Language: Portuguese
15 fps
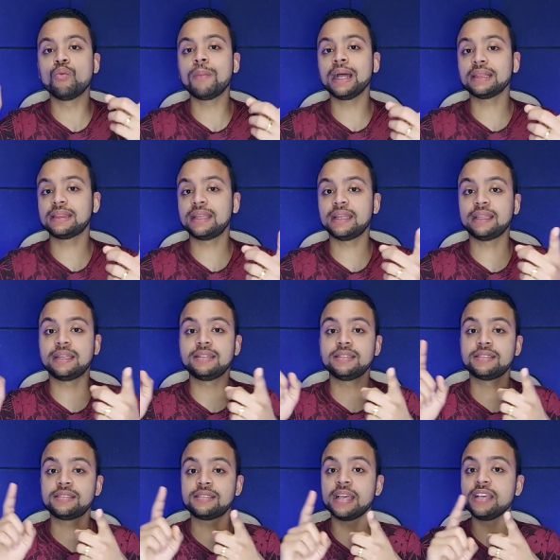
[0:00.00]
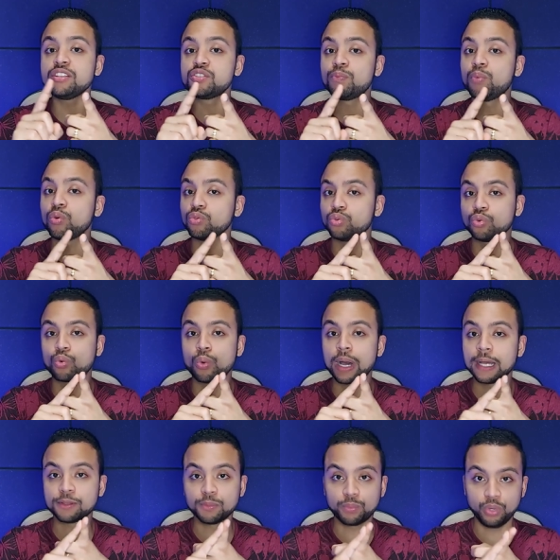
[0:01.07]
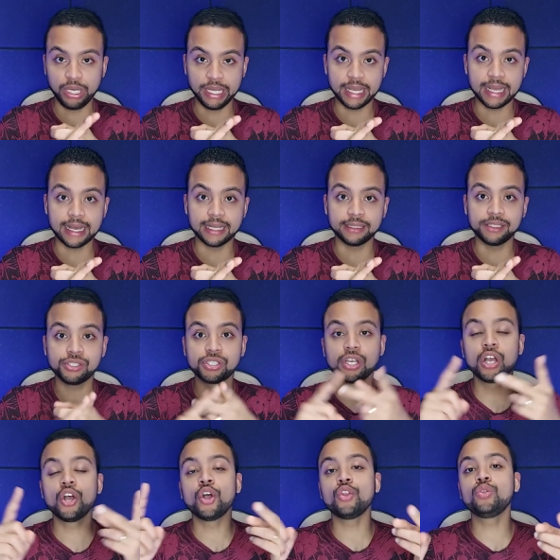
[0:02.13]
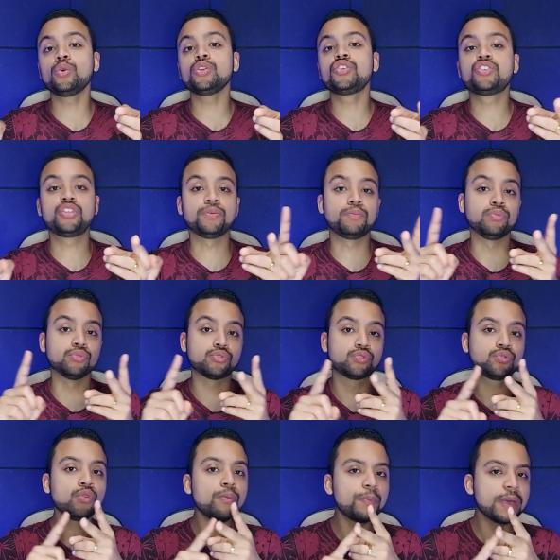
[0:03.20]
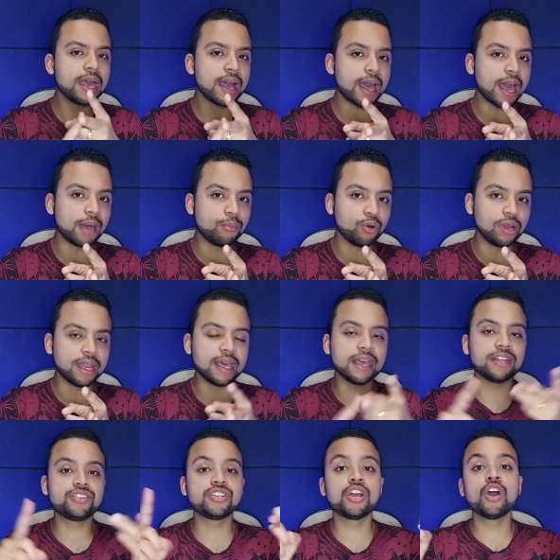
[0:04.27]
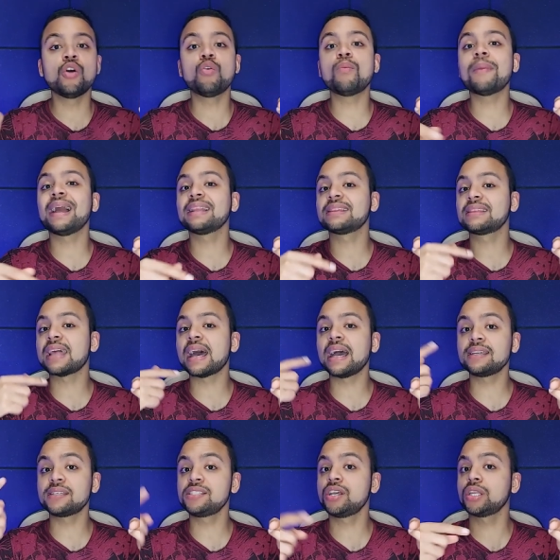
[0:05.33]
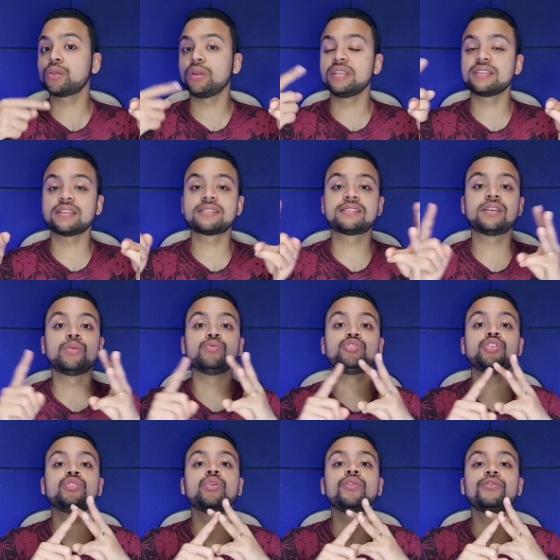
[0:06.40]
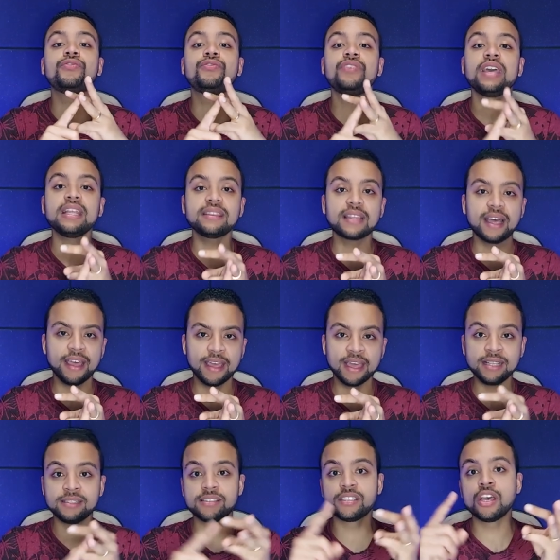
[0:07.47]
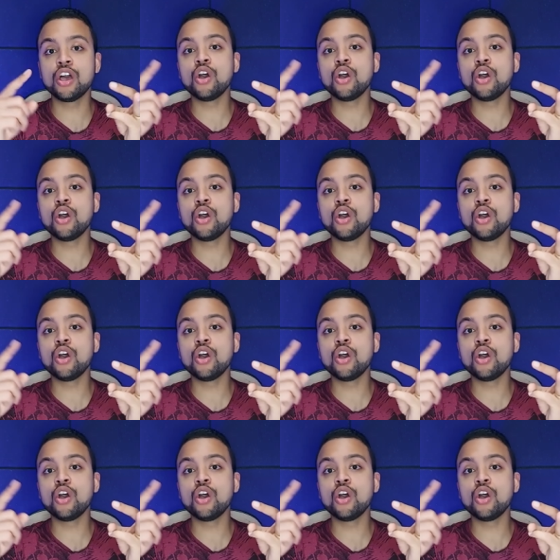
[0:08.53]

Uma tela de 6.4 polegadas do tipo Super AMOLED, uma taxa de atualização de 90 Hz,